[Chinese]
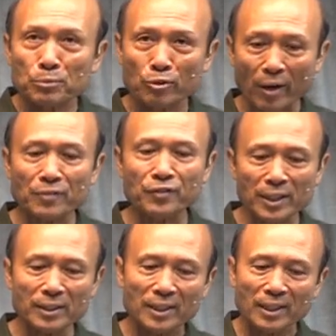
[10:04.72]
传福
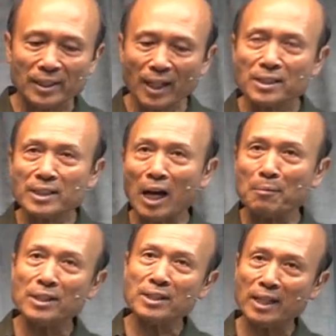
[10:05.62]
音，但
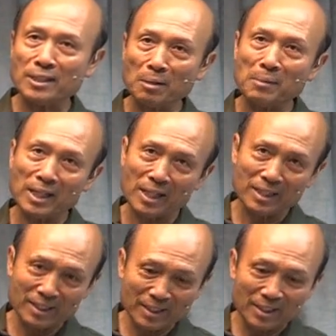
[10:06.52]
上面写什么了？